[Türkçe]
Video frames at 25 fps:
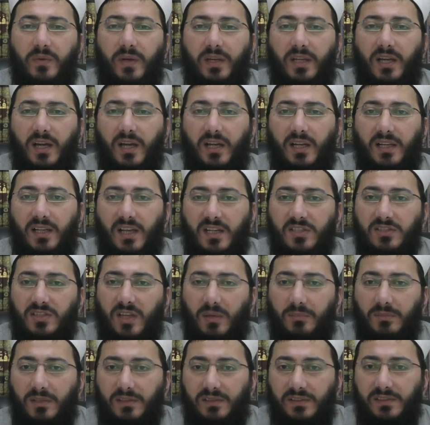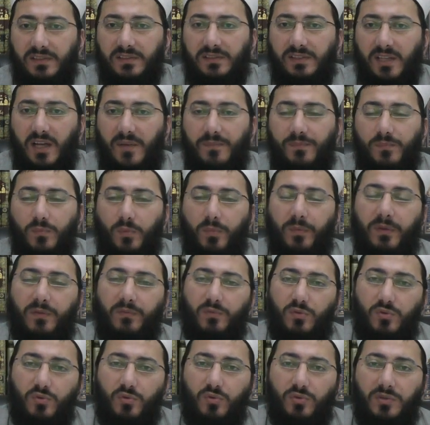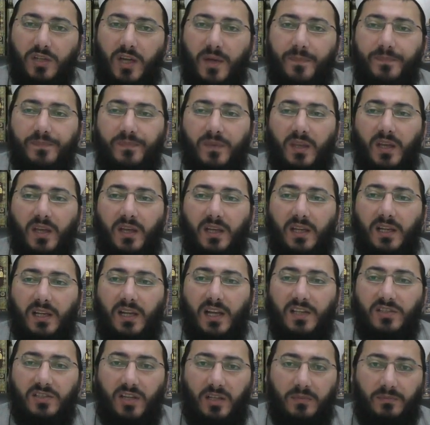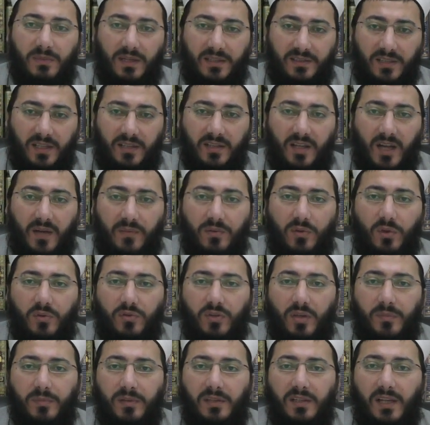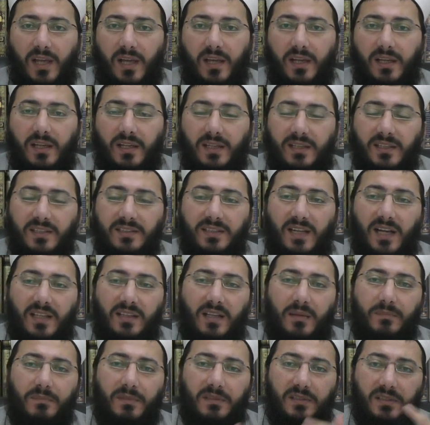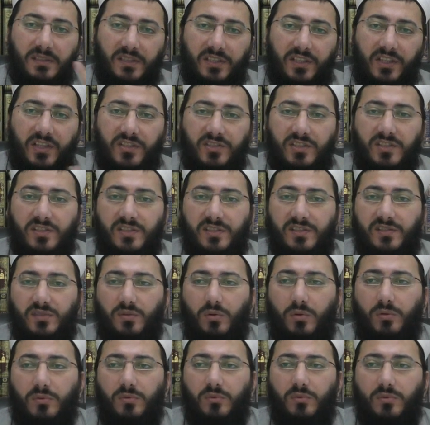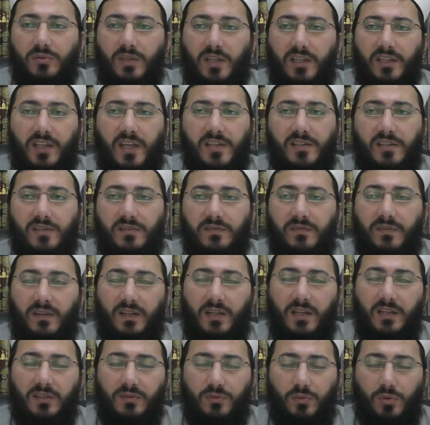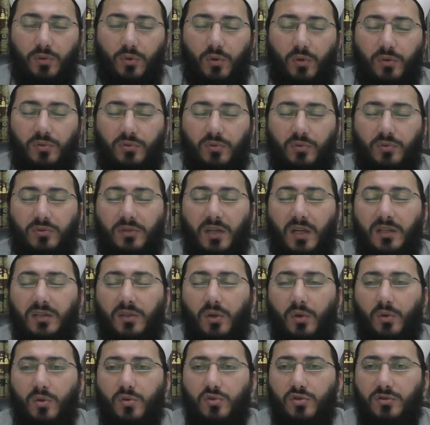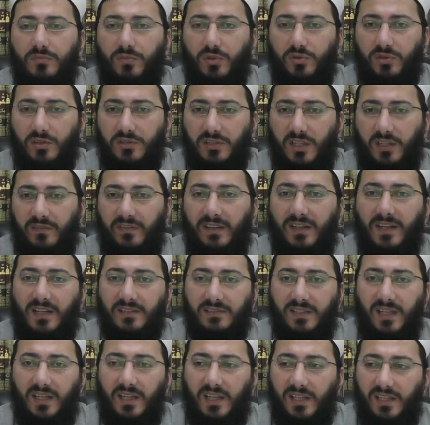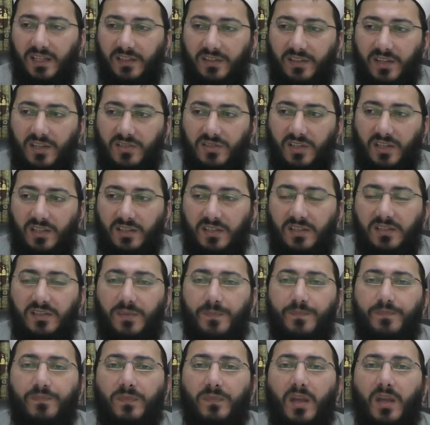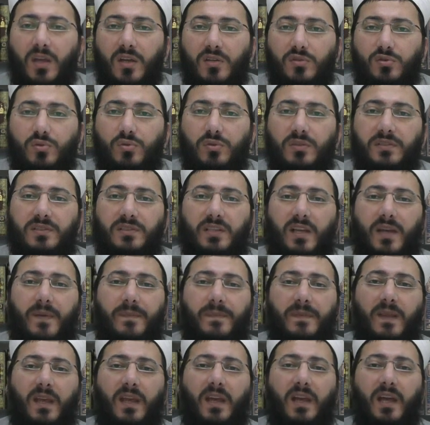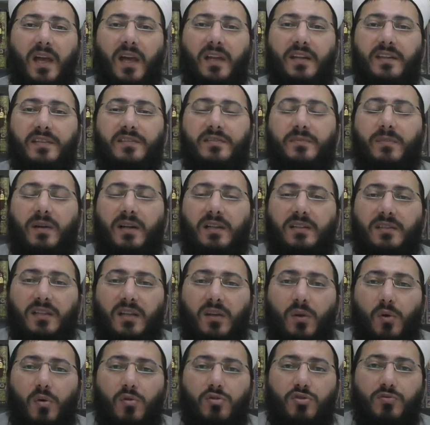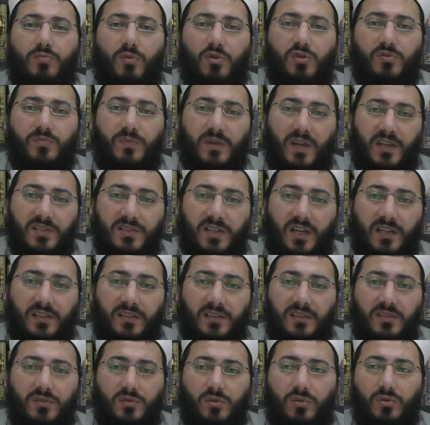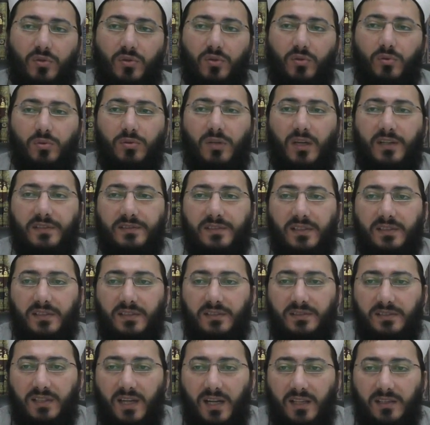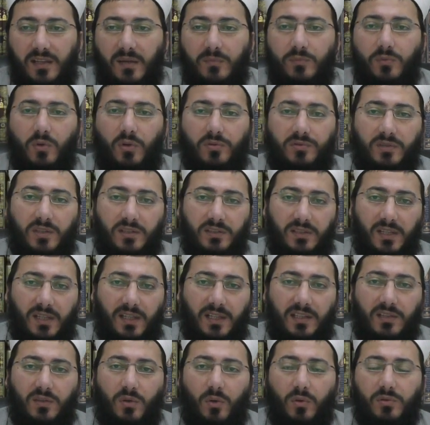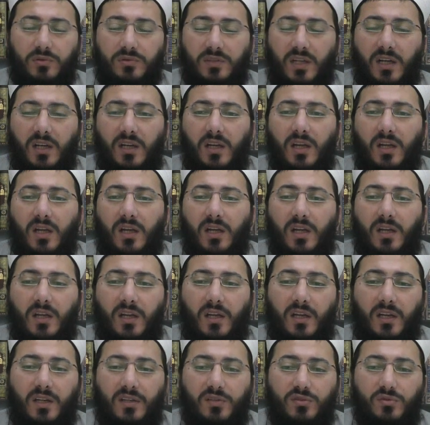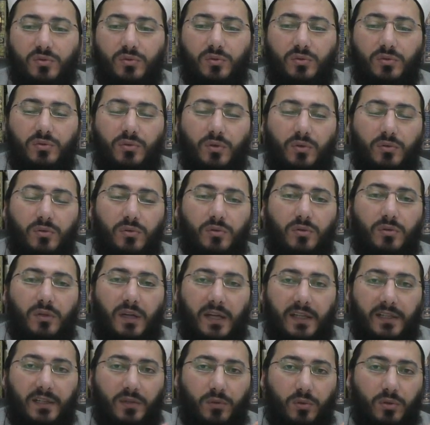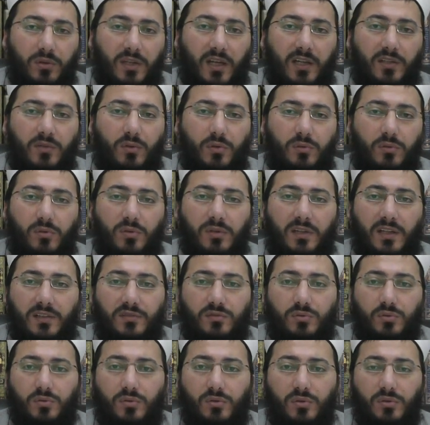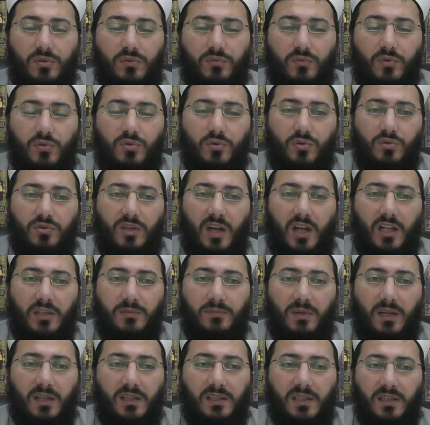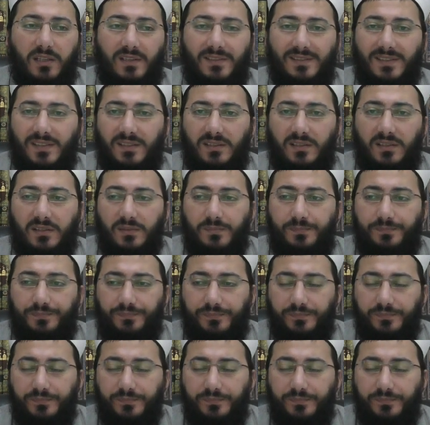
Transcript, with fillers: veya ilaç damlatırsa bu bir vücuda ilaç almak tedavi yöntemiyle gıdalanmanın ikinci cinsi olduğundan, ikinci e, türü olduğundan orucu bozacak ve kaza gerektirecektir. Su ise her ihtimalde orucu bozmayacaktır. Çünkü kulak zarı sağlam da olsa, delik de olsa e, su yolu yani kulak yoluyla suyu vücuda almak insanın